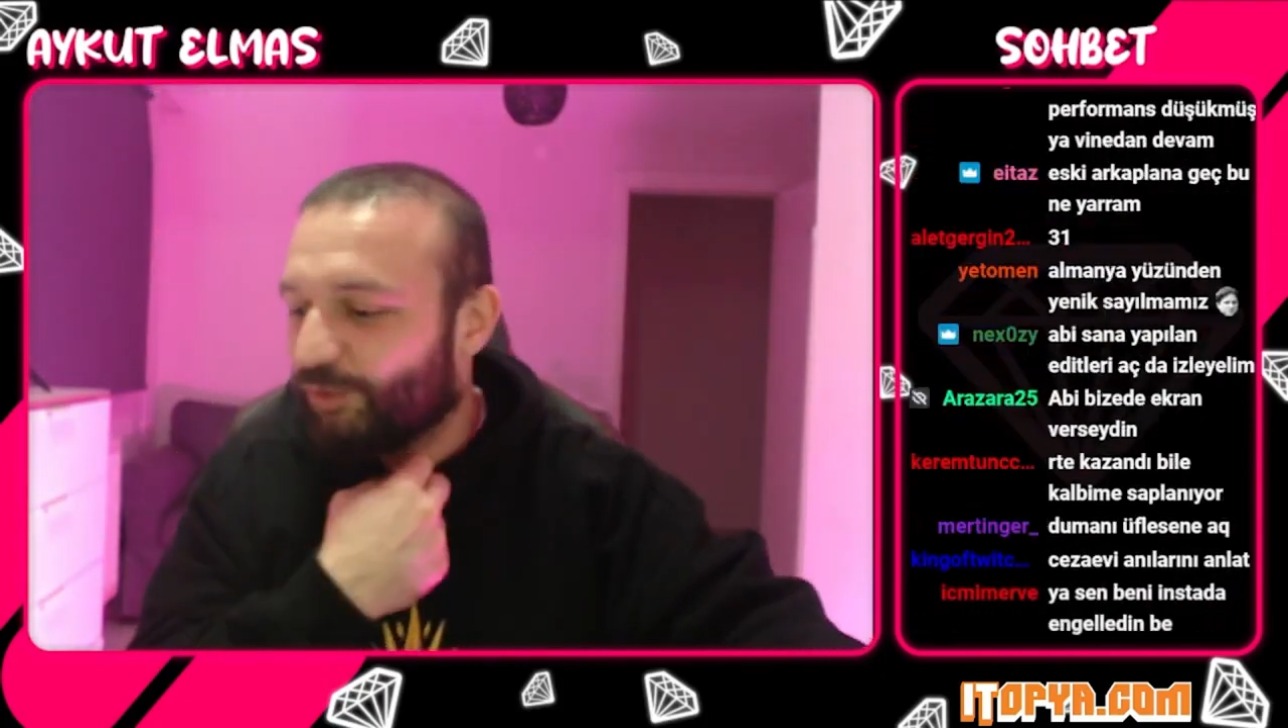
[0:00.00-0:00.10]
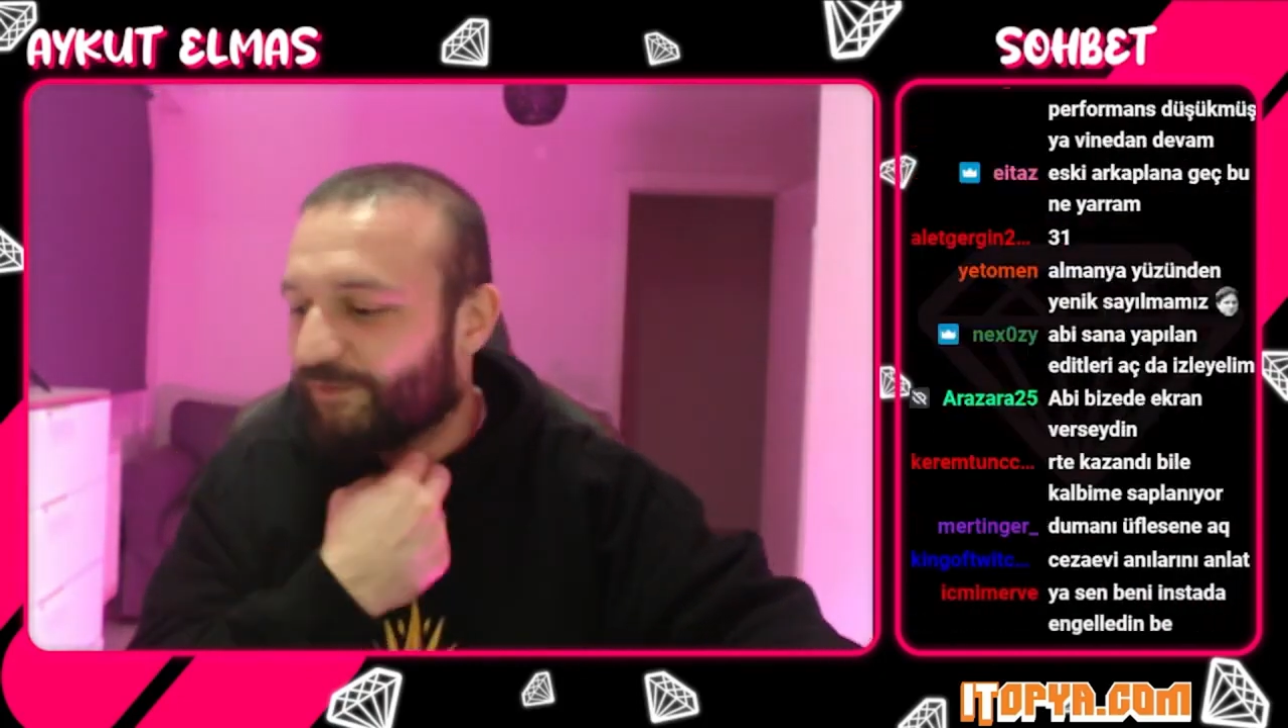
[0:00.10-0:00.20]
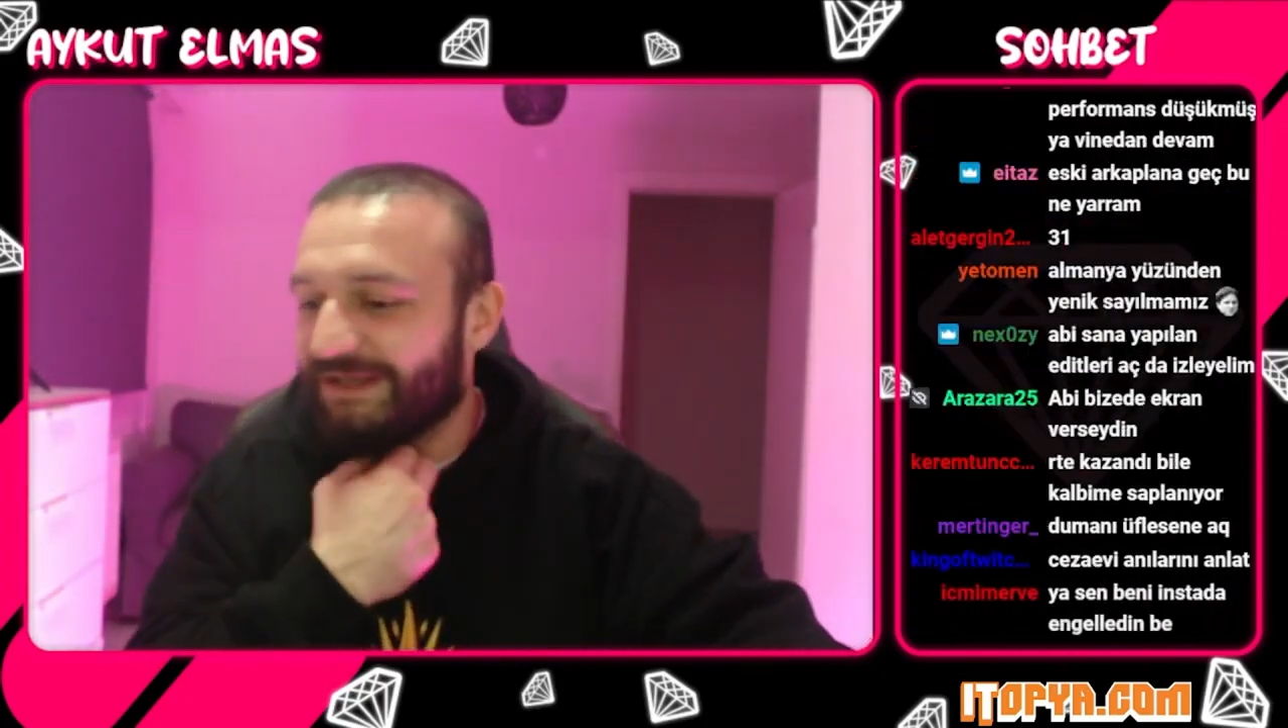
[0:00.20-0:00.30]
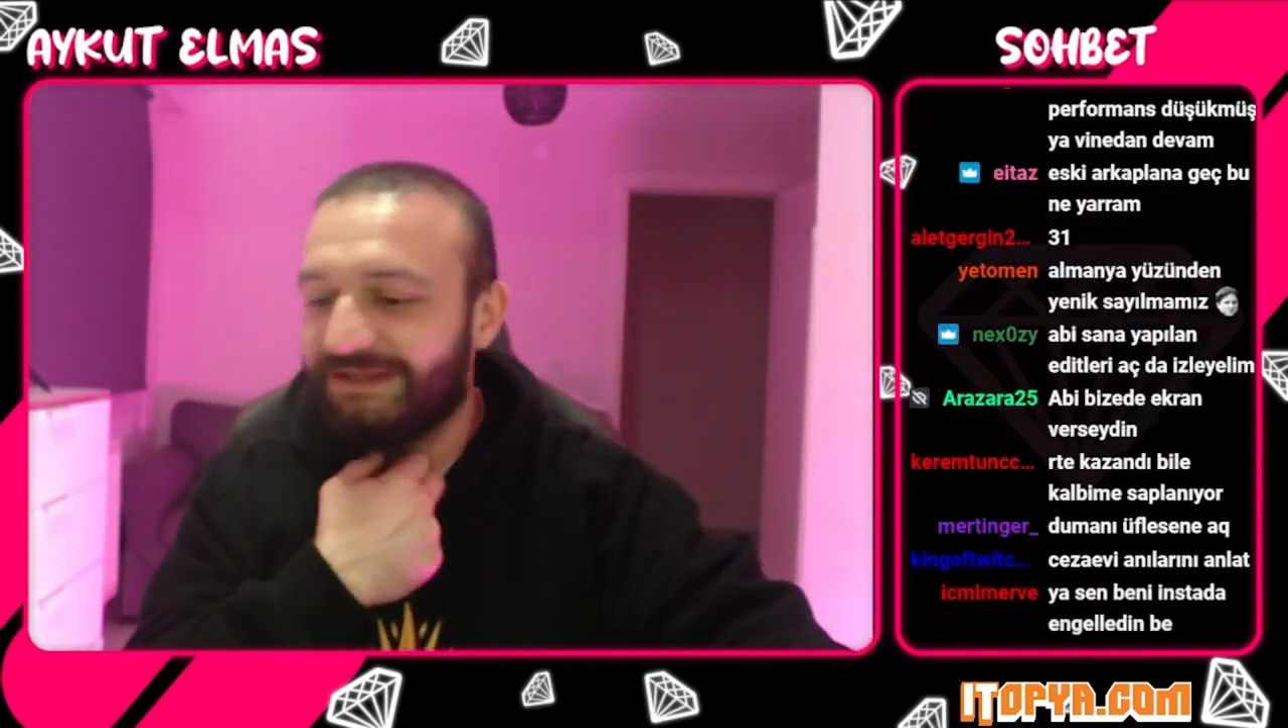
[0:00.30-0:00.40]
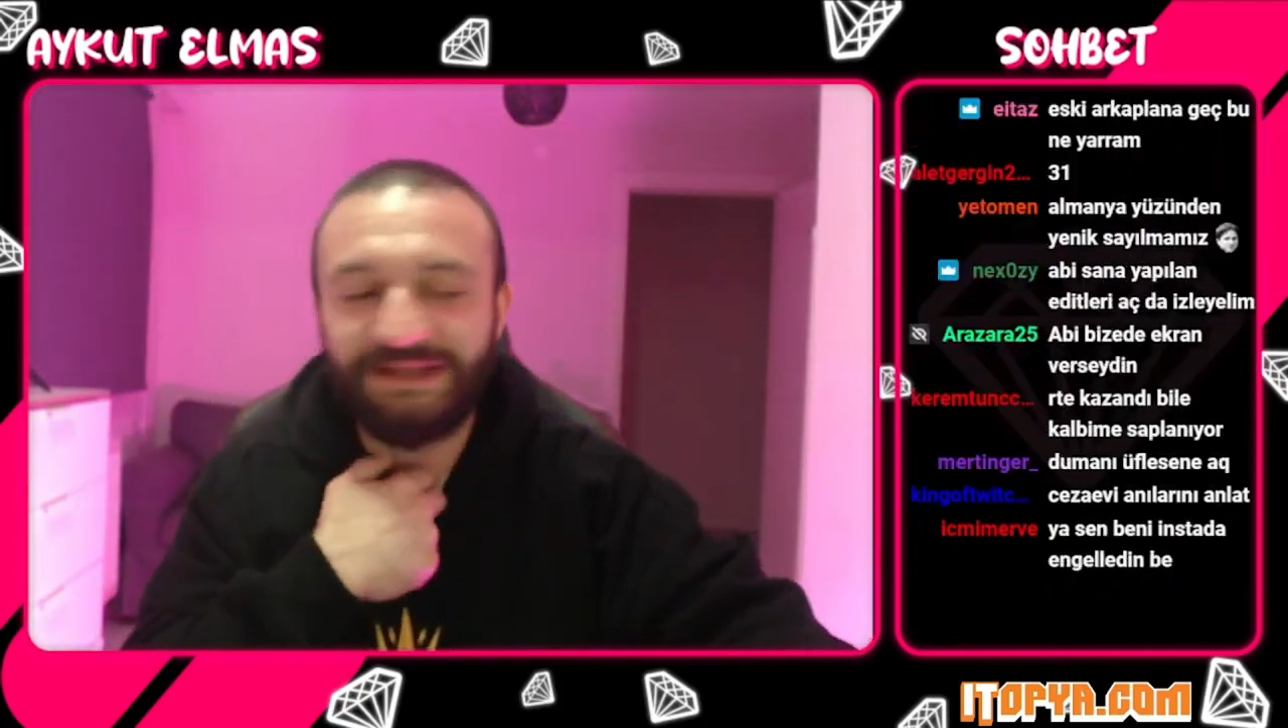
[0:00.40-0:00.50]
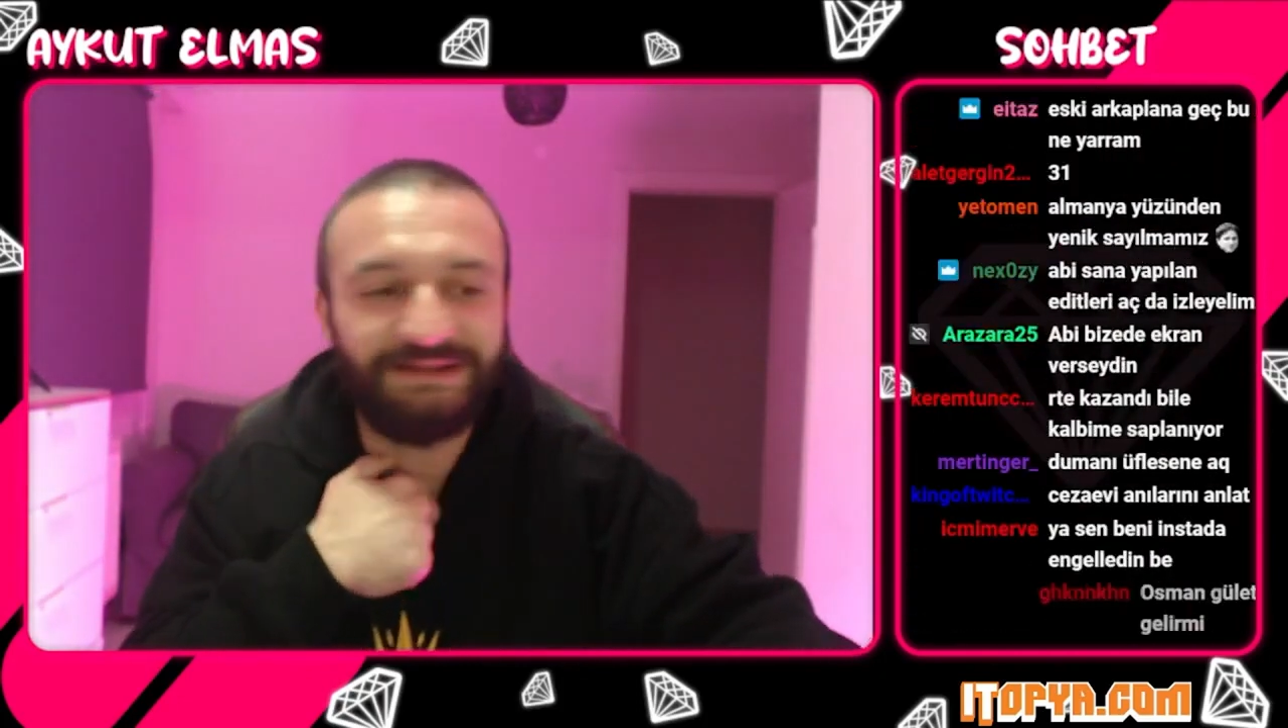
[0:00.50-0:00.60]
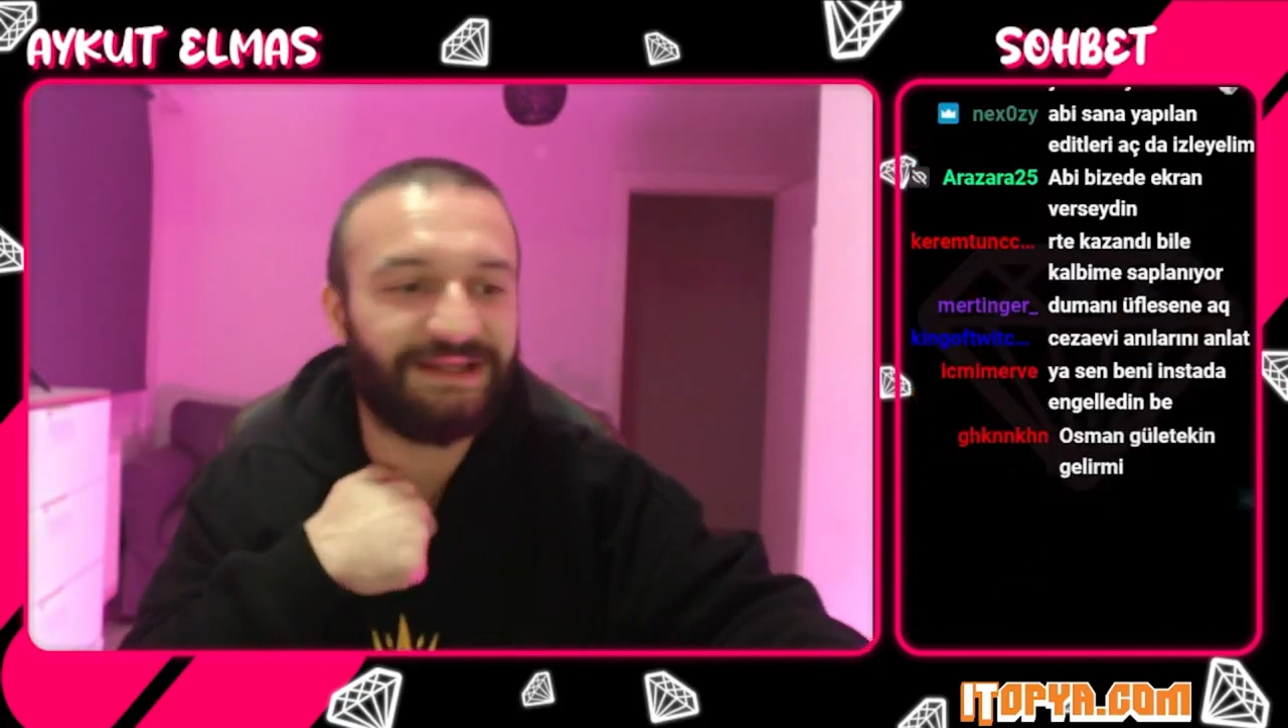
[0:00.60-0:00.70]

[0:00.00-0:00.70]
özelinde